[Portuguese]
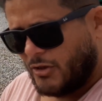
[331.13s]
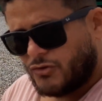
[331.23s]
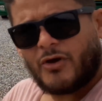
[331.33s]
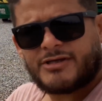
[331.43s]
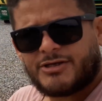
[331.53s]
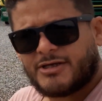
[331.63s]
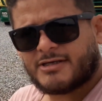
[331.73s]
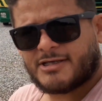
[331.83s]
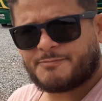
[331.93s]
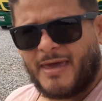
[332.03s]
12
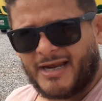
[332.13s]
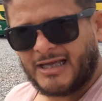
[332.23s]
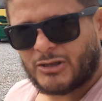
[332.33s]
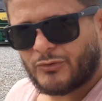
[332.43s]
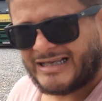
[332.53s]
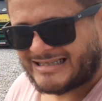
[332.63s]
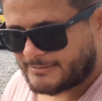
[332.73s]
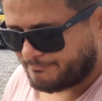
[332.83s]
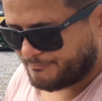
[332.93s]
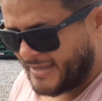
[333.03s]
dias esperando, hein?
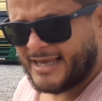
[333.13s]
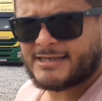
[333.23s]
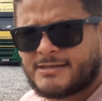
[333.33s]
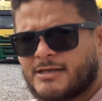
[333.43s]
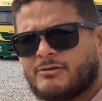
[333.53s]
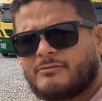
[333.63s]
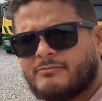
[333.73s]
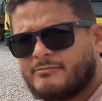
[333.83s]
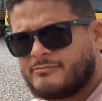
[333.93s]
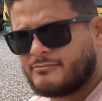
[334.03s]
Pensa
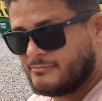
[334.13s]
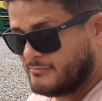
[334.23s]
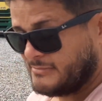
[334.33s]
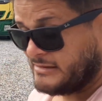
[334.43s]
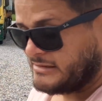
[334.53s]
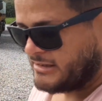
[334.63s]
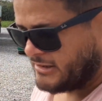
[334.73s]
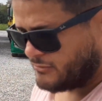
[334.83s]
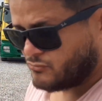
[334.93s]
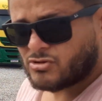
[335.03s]
num,
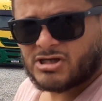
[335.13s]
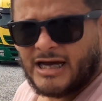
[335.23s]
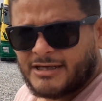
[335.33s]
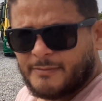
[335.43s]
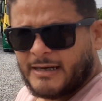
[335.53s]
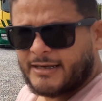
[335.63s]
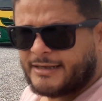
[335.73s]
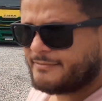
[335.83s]
num chá de banco, hein?